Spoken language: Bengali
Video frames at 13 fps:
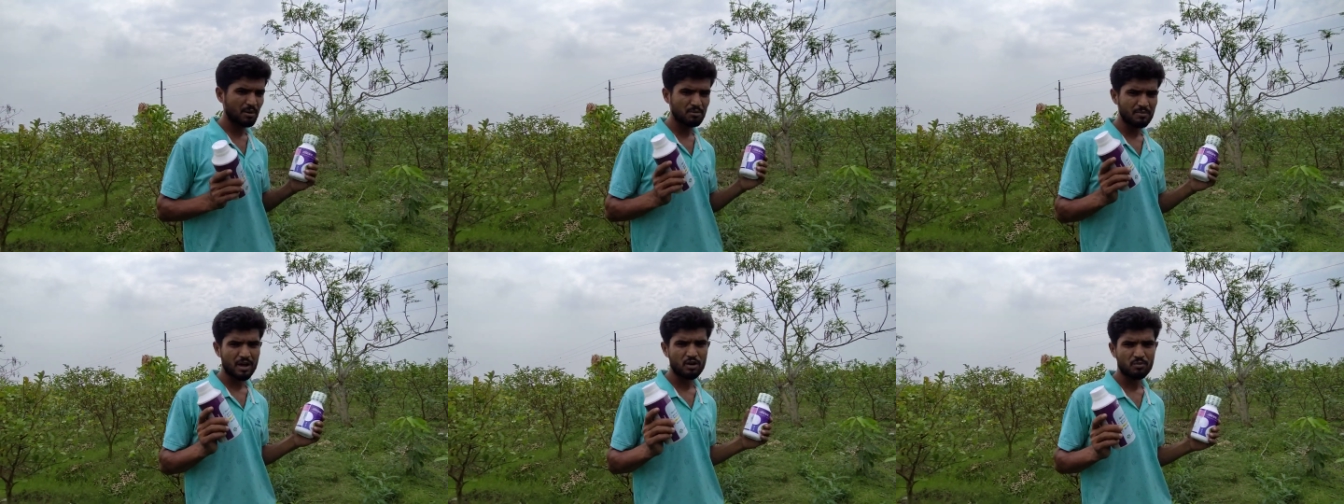
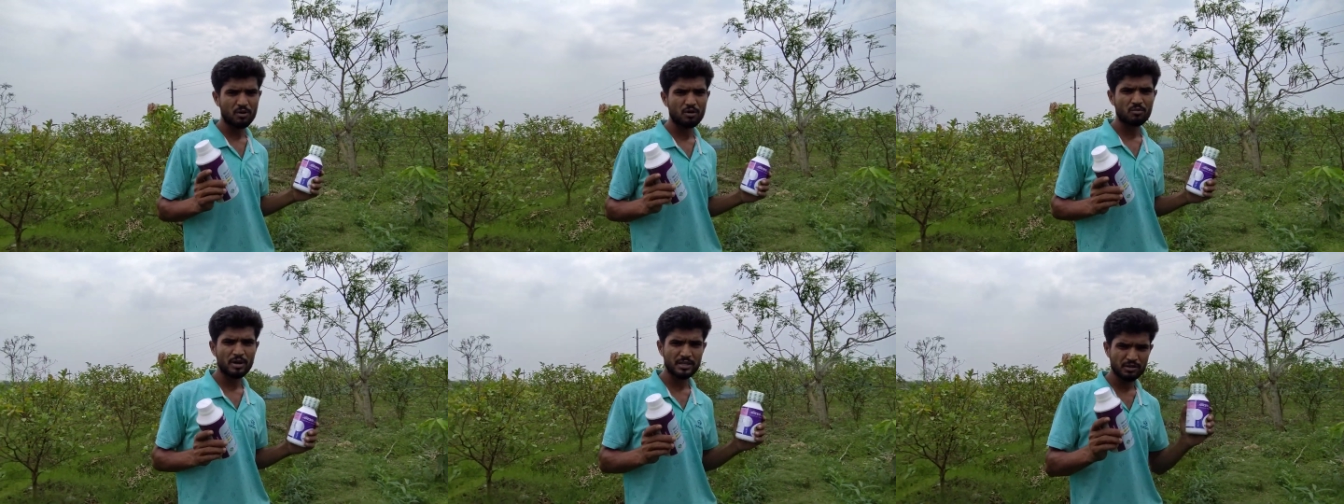আমি ভালো
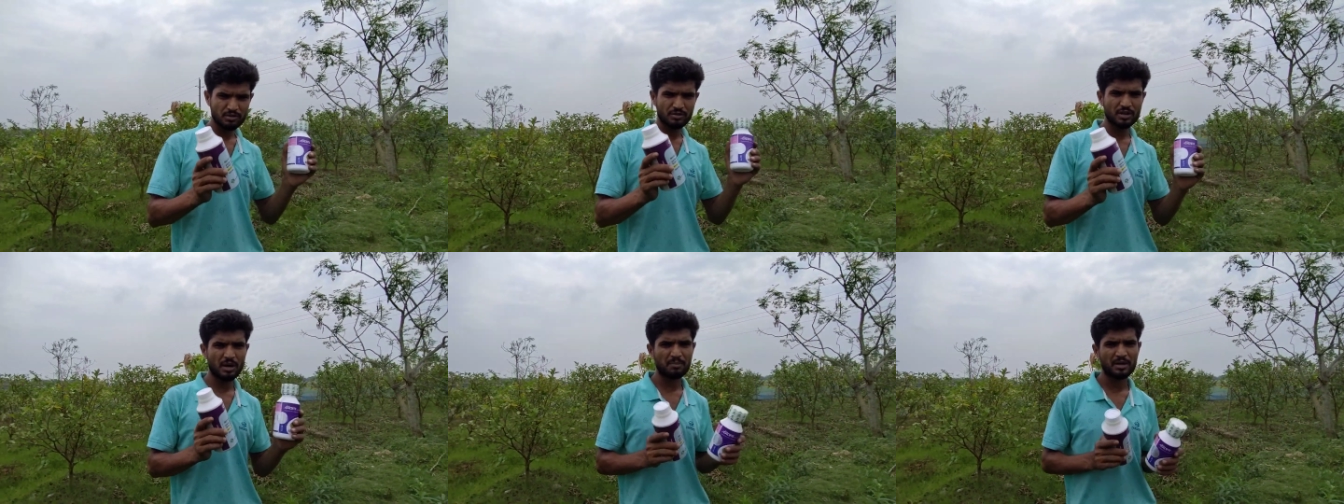ফলন পাইছি
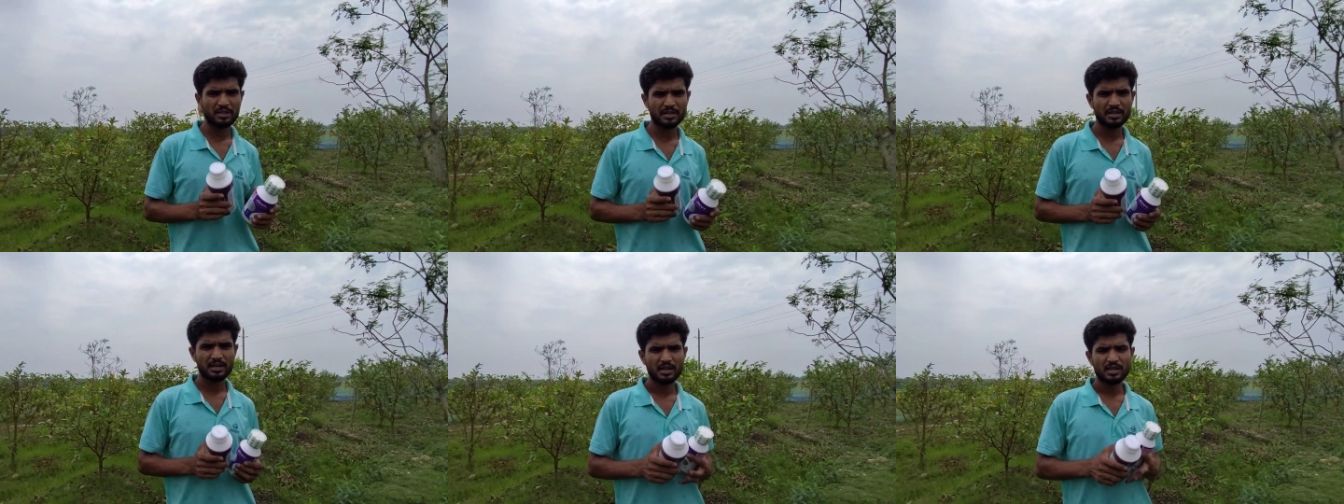ওই জন্য
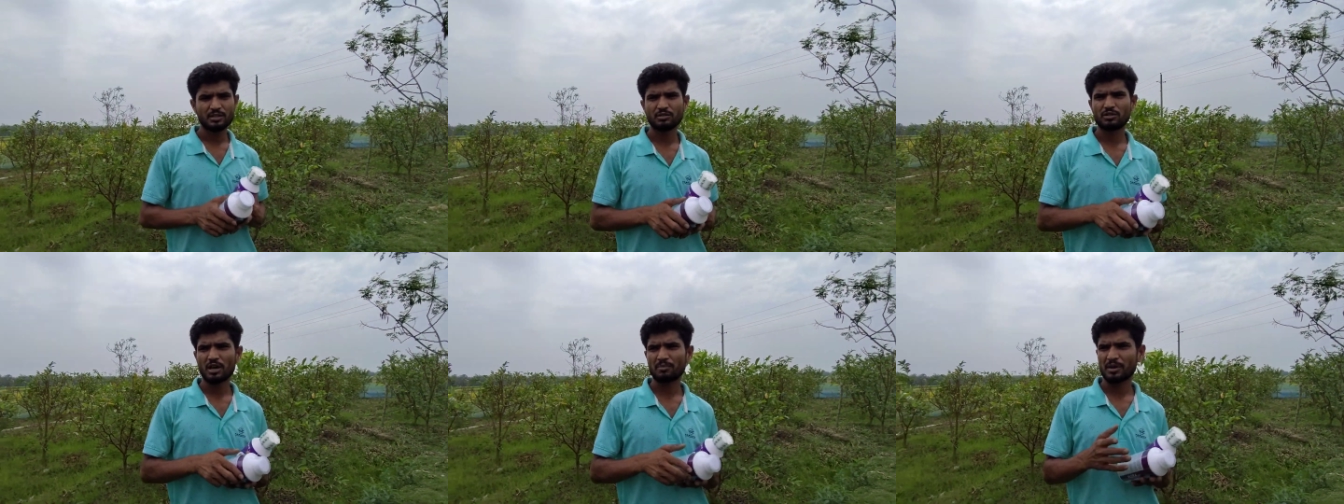আপনাদের
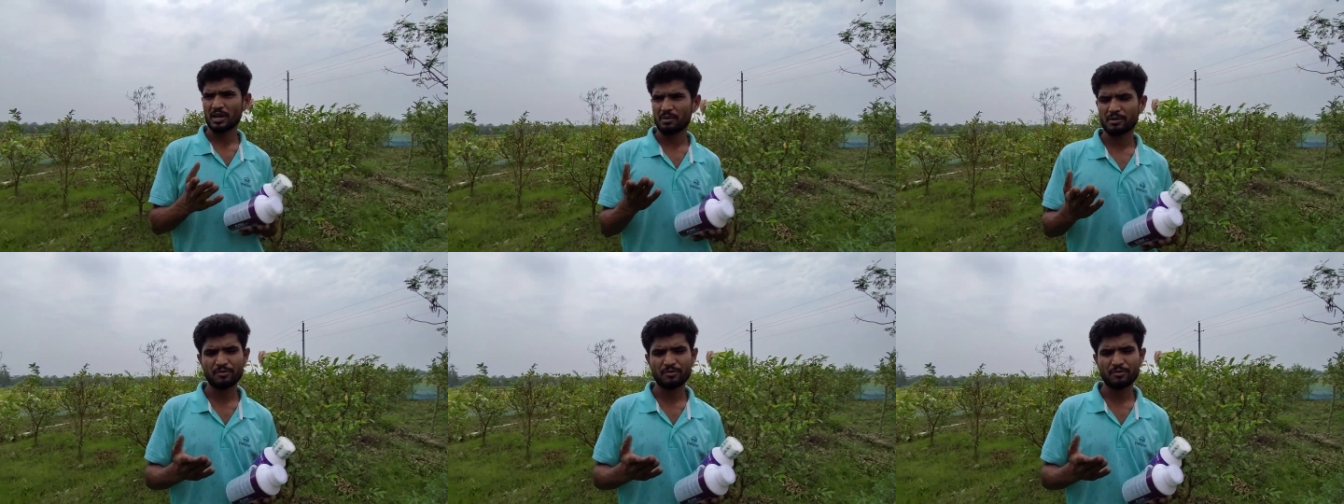যেহেতু আপনারা